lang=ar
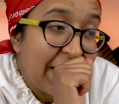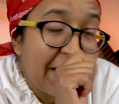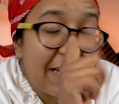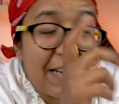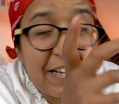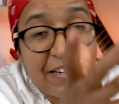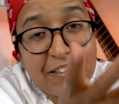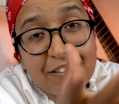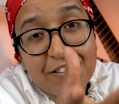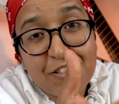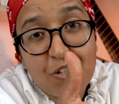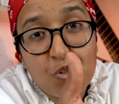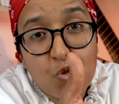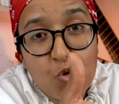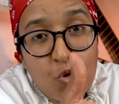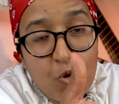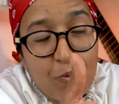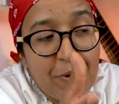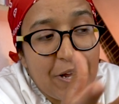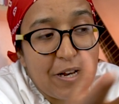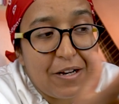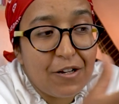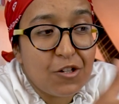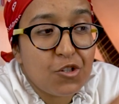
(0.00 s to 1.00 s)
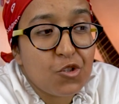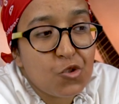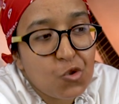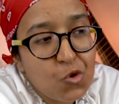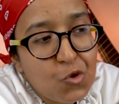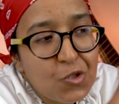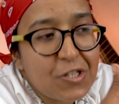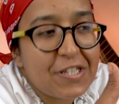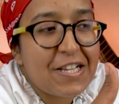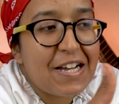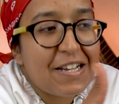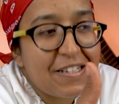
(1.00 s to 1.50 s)
الا رديتو البال
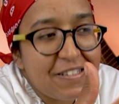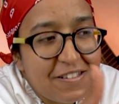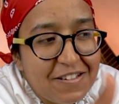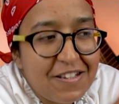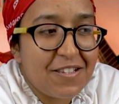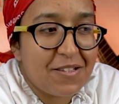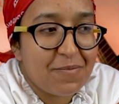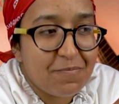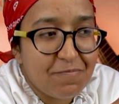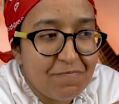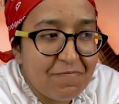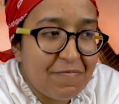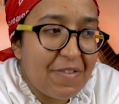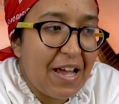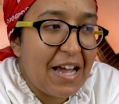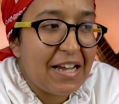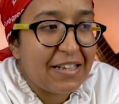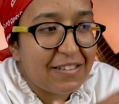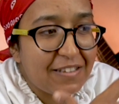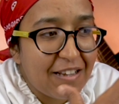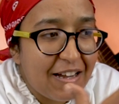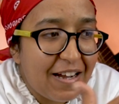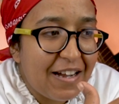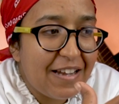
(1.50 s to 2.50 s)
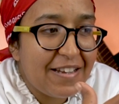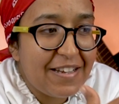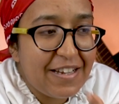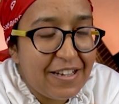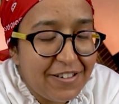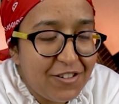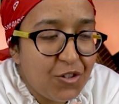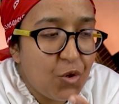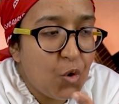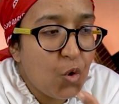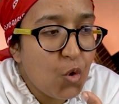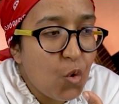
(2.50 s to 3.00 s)
زو ساديزم هذا
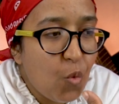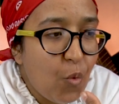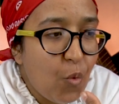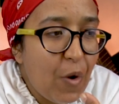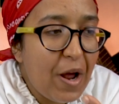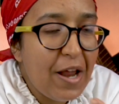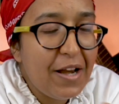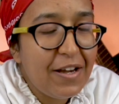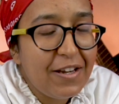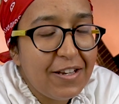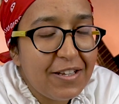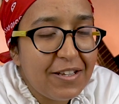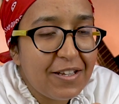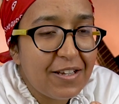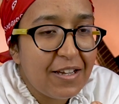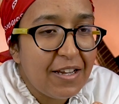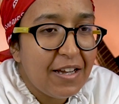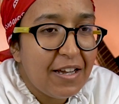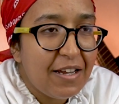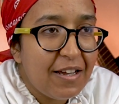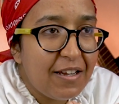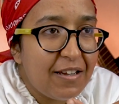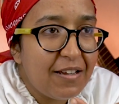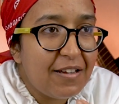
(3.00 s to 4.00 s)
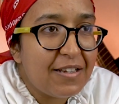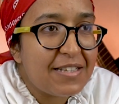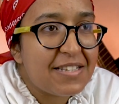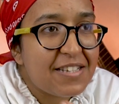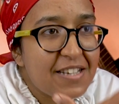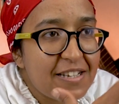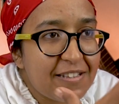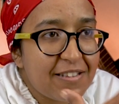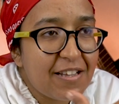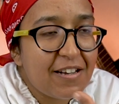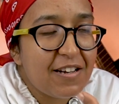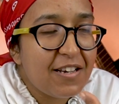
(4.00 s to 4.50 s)
يعني عنوان لي آه
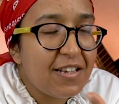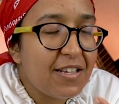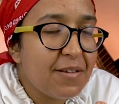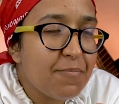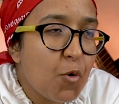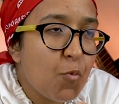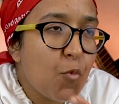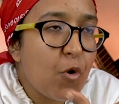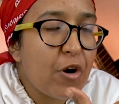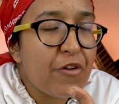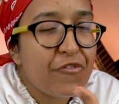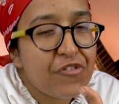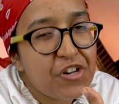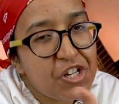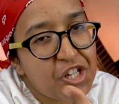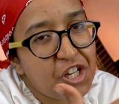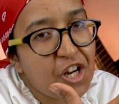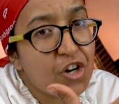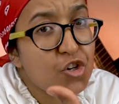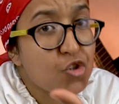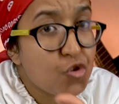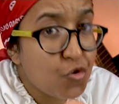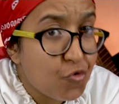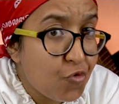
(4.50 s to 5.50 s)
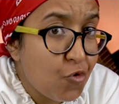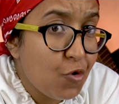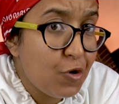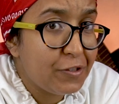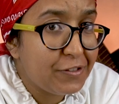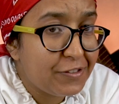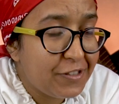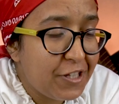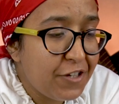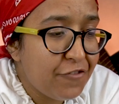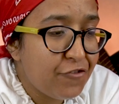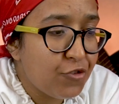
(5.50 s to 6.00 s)
تيتر اللي ما موالفيش كنشوفوه
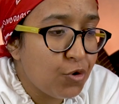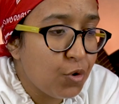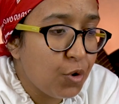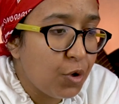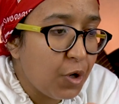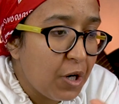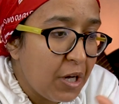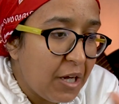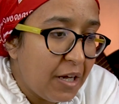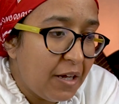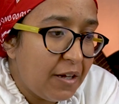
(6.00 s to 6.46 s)
عند تيفلو